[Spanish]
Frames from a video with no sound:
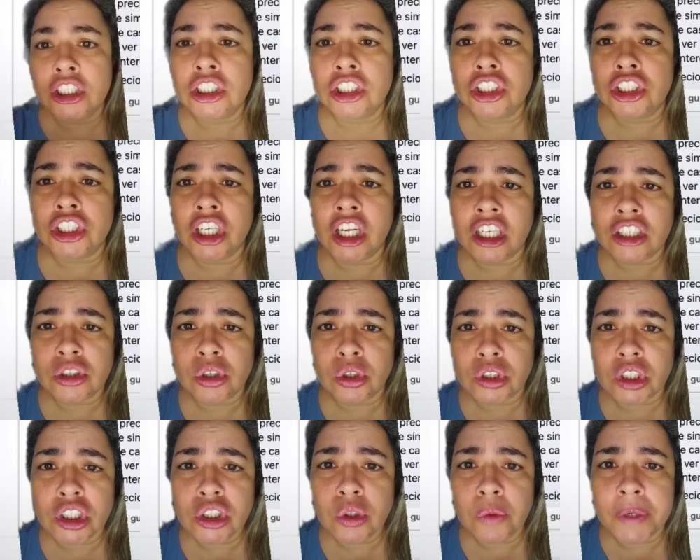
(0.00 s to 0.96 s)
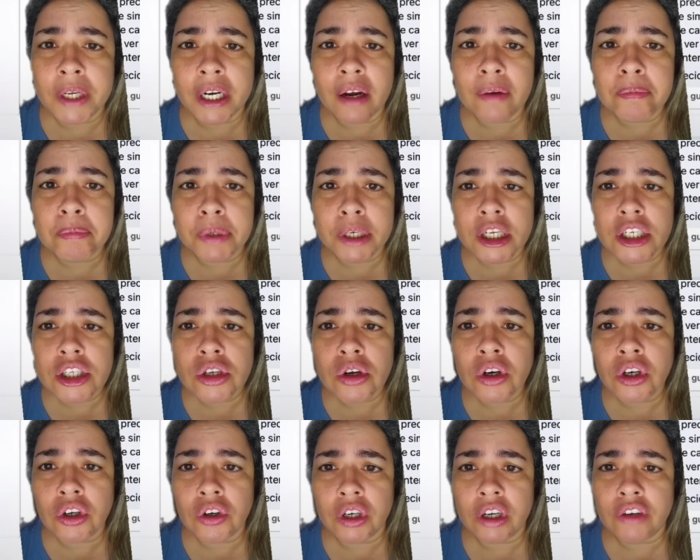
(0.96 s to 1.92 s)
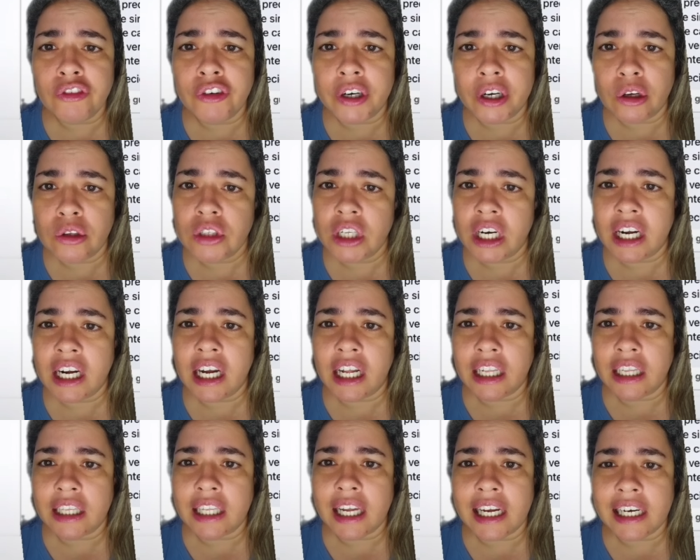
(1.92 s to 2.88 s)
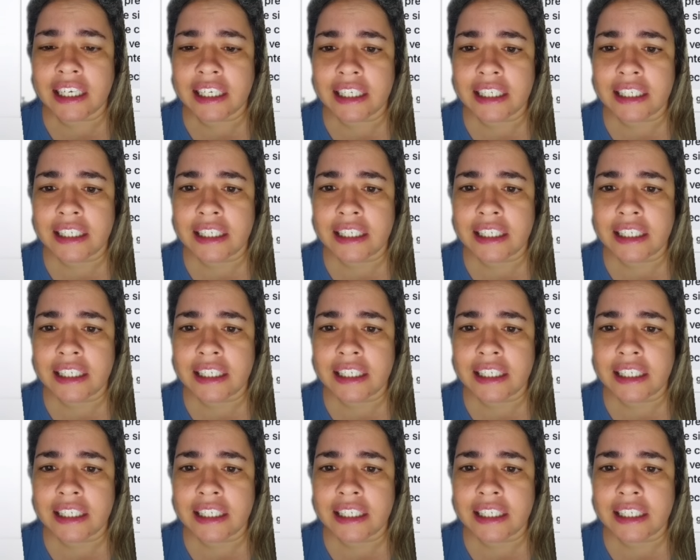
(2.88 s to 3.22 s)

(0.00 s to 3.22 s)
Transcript: Si las cosas tuvieran precio, creo que fuera otra cantar.